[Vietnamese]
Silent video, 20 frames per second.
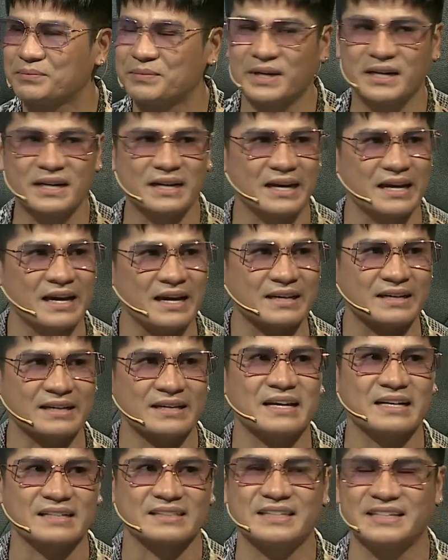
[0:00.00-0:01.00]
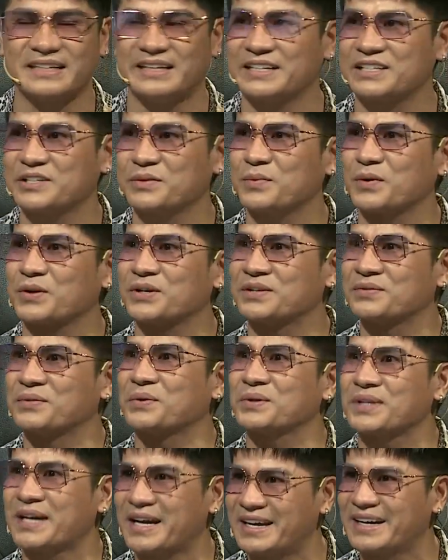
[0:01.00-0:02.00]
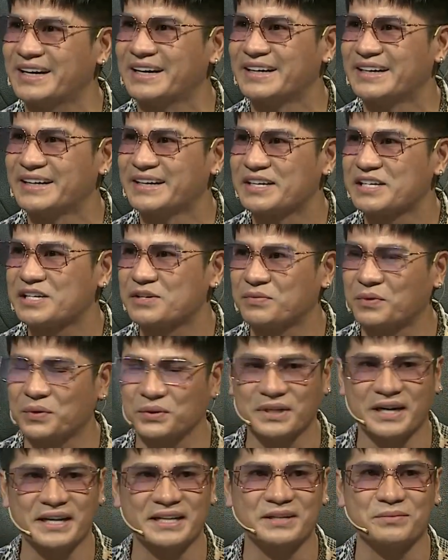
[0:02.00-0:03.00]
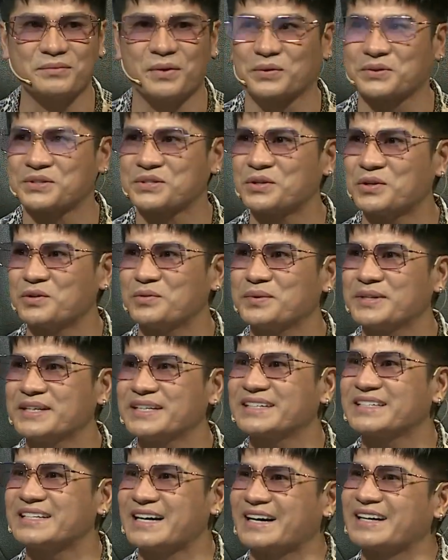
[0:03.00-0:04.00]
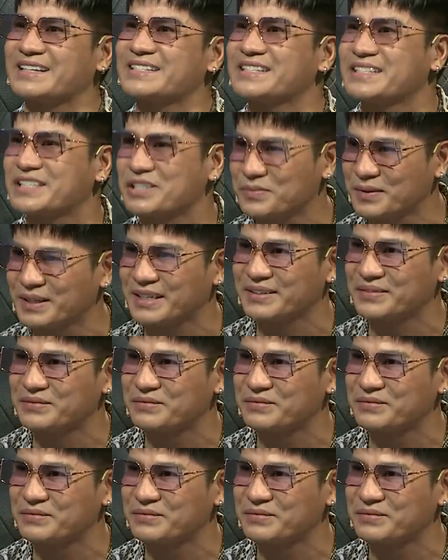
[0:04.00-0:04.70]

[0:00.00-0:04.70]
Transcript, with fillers: miễn là hát cái nhạc gì để cho mọi người vỗ tay thì vỗ tay thì bầu xô mới trả cát xê cho mình